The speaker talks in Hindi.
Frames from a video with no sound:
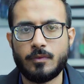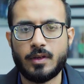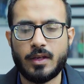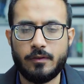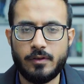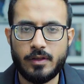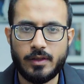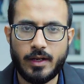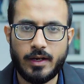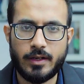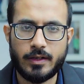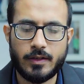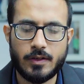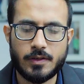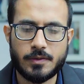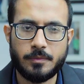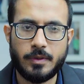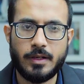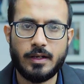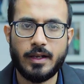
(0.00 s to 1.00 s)
गिवन दैट
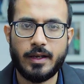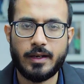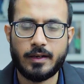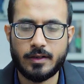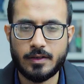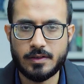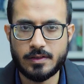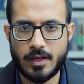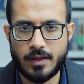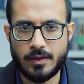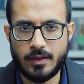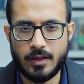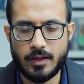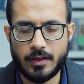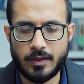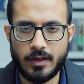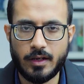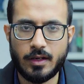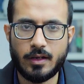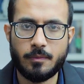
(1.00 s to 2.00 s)
केस इसमें लाइकनेस ज़्यादा
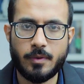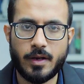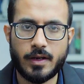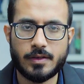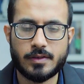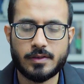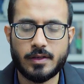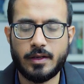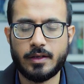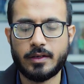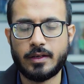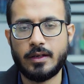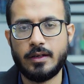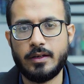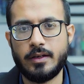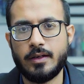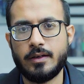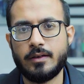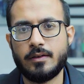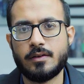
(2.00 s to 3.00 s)
लग रही है कि पाकिस्तान के
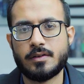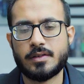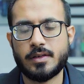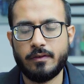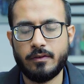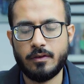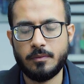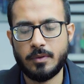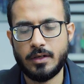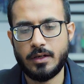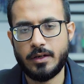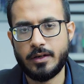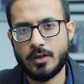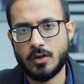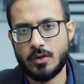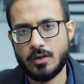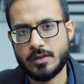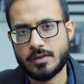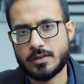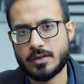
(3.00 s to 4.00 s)
लिए सेवन बिलियन
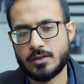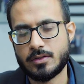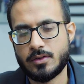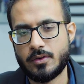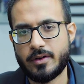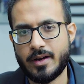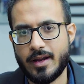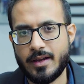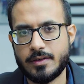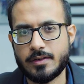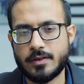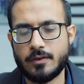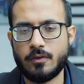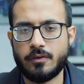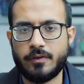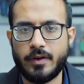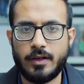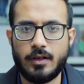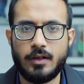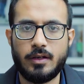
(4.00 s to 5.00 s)
डॉलर्स का जो ट्रांच है वो
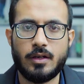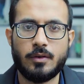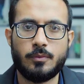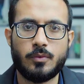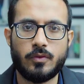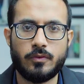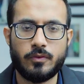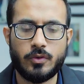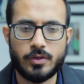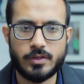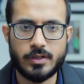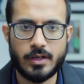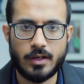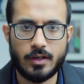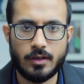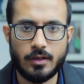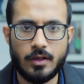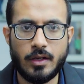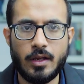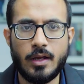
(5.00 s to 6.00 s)
फाइनली अप्रूव हो
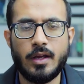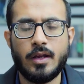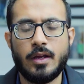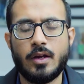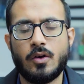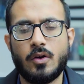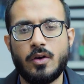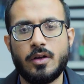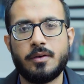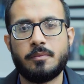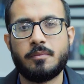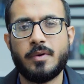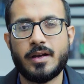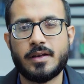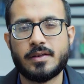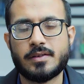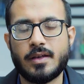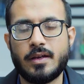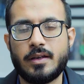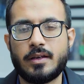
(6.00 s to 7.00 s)
जाएगा और
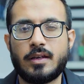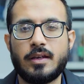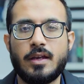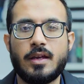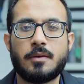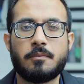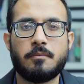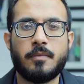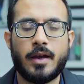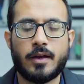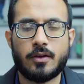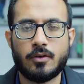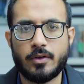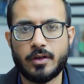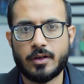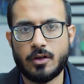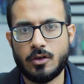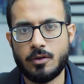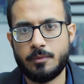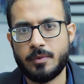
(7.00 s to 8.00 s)
पाकिस्तान की एक मैक्रो
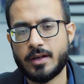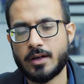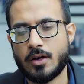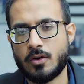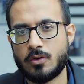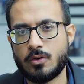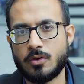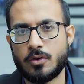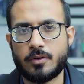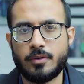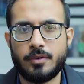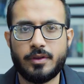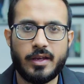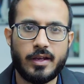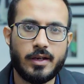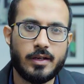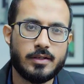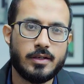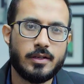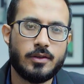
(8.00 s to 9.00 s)
इकोनॉमिक आउटलुक को
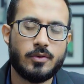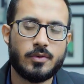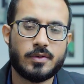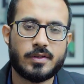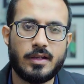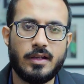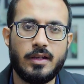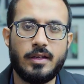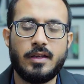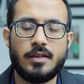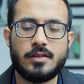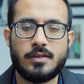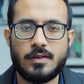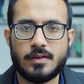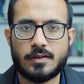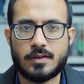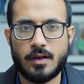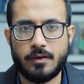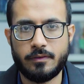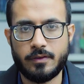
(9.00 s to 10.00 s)
देखा जाए तो उसके लिए ये
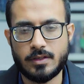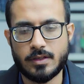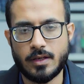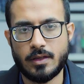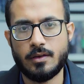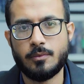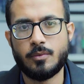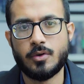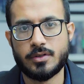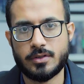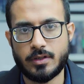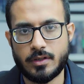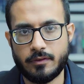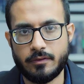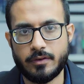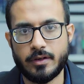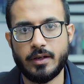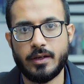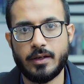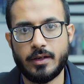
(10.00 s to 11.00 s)
चीज़ काफ़ी ज़्यादा पॉजिटिव
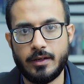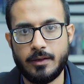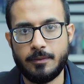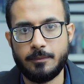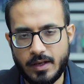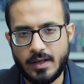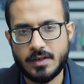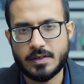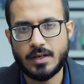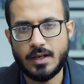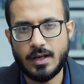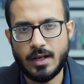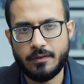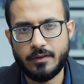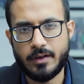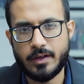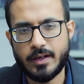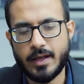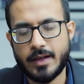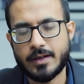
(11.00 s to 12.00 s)
रहेगी इसके
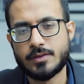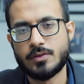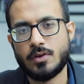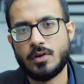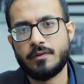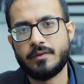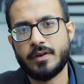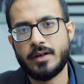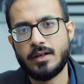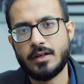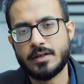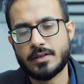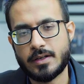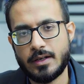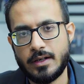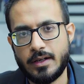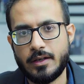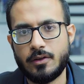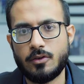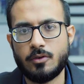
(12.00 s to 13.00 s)
अलावा टैक्स नॉन फाइलर्स के
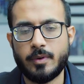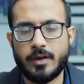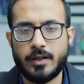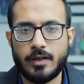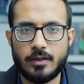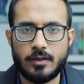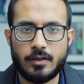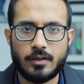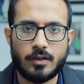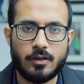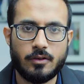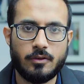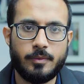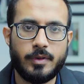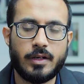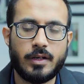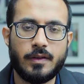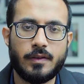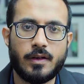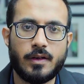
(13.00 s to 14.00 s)
लिए दोबारा
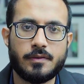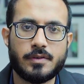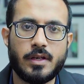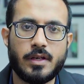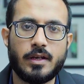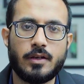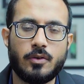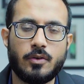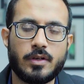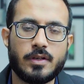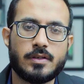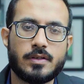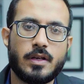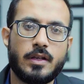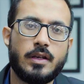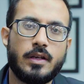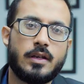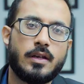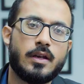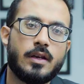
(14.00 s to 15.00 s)
गवर्नमेंट की तरफ से एक नोटिस
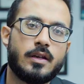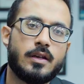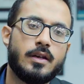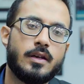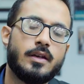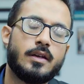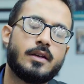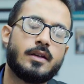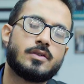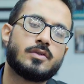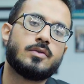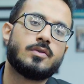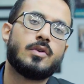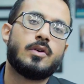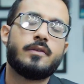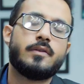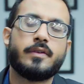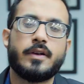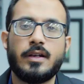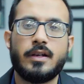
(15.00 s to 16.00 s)
जारी किया गया है कि जो
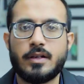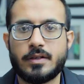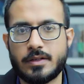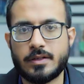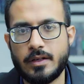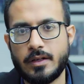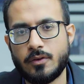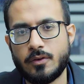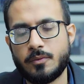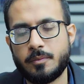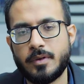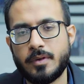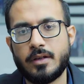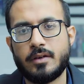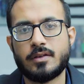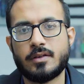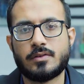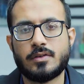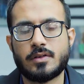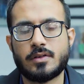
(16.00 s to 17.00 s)
नॉन फाइलर्स हैं उन पर
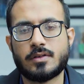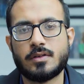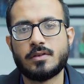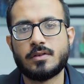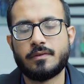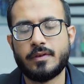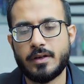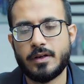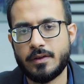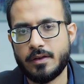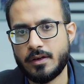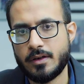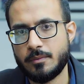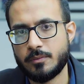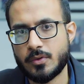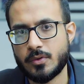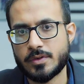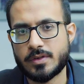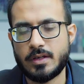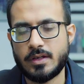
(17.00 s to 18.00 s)
रिस्ट्रिक्शंस फर्दर
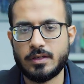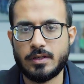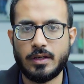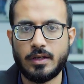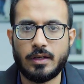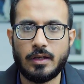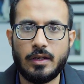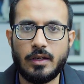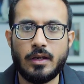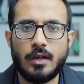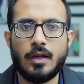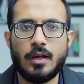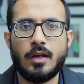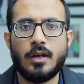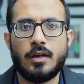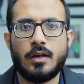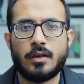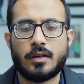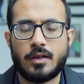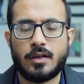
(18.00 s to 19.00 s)
इम्पोज की जाएंगी
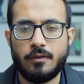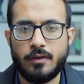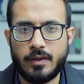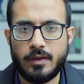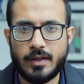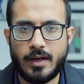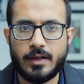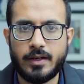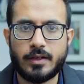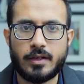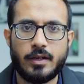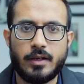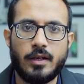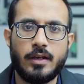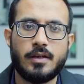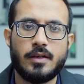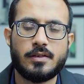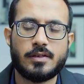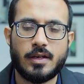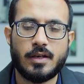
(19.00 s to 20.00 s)
गिवन दैट
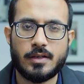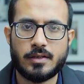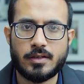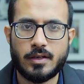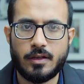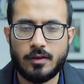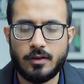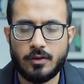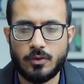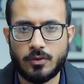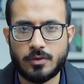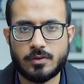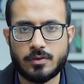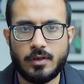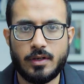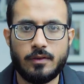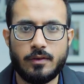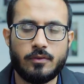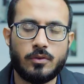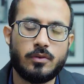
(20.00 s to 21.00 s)
कि ज़्यादा से ज़्यादा लोग जो
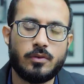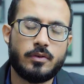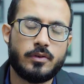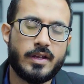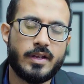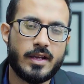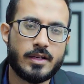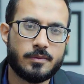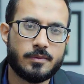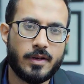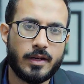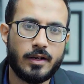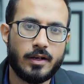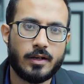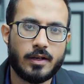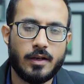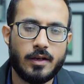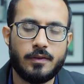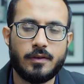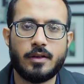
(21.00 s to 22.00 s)
हैं वो टैक्स
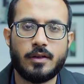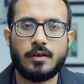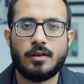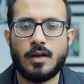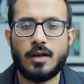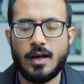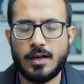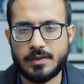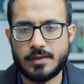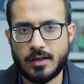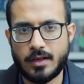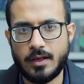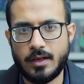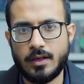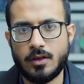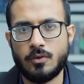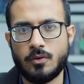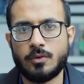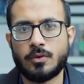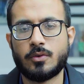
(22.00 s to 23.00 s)
ब्रैकेट के अंदर आ सकें
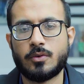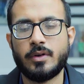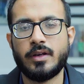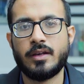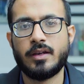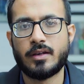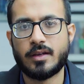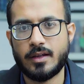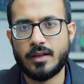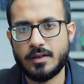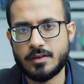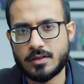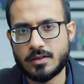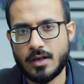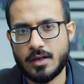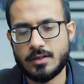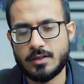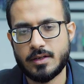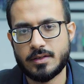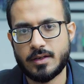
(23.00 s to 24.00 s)
या उनको इनक्रेज
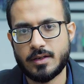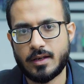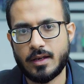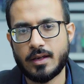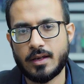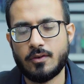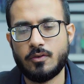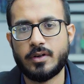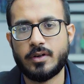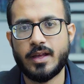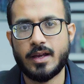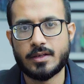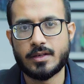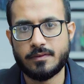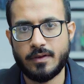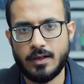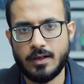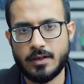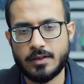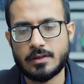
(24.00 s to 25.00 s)
किया जा सके कि वो टैक्स
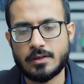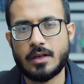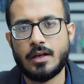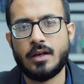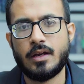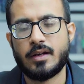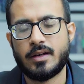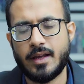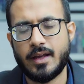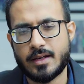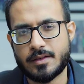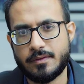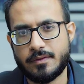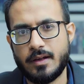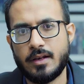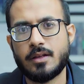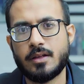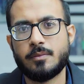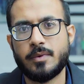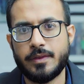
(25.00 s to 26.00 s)
फाइलर टैक्स
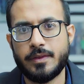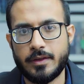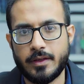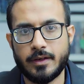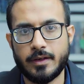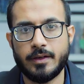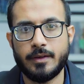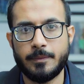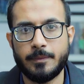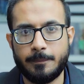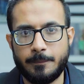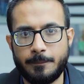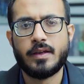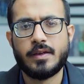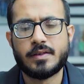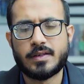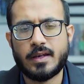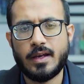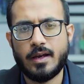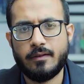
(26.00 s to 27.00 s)
फाइलर बनते रहें
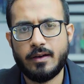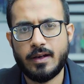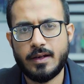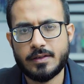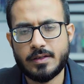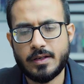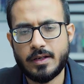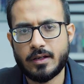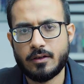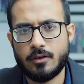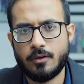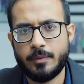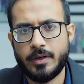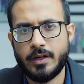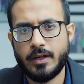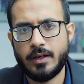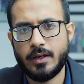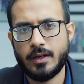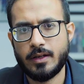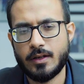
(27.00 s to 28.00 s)
इसके हवाले से
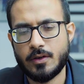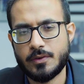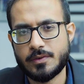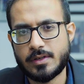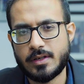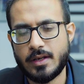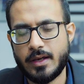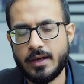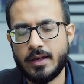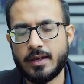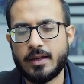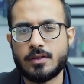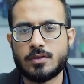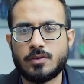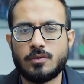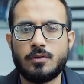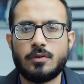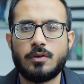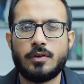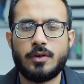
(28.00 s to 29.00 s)
गवर्नमेंट ने यह अनाउंस किया है कि
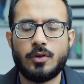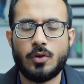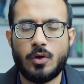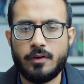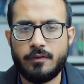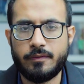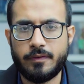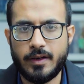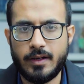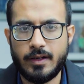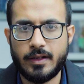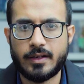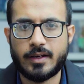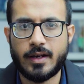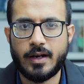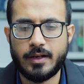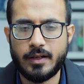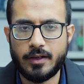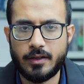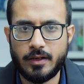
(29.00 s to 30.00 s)
जो नॉन फाइलर
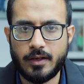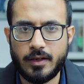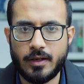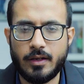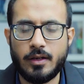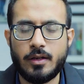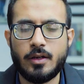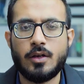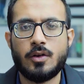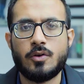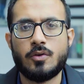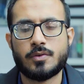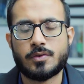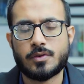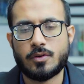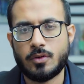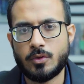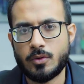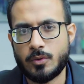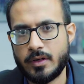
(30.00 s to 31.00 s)
कैटेगरी है
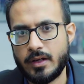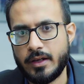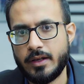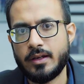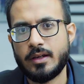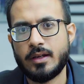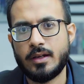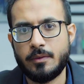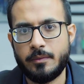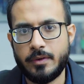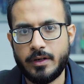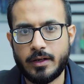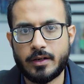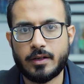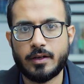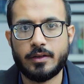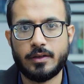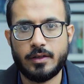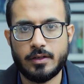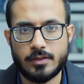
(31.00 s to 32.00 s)
उसको टोटली एलिमिनेट
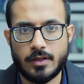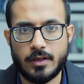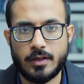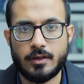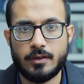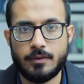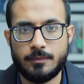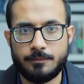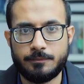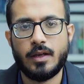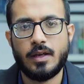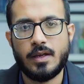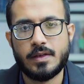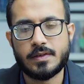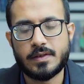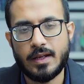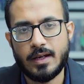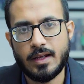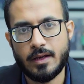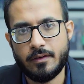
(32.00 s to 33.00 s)
कर दिया जाएगा
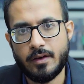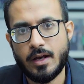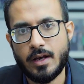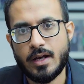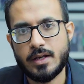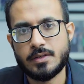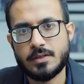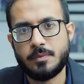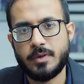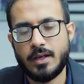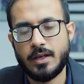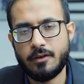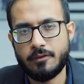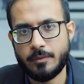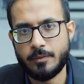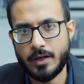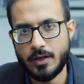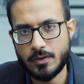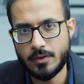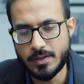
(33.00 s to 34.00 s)
इसके अलावा आज बी एफ
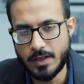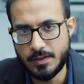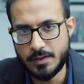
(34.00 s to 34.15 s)
बायो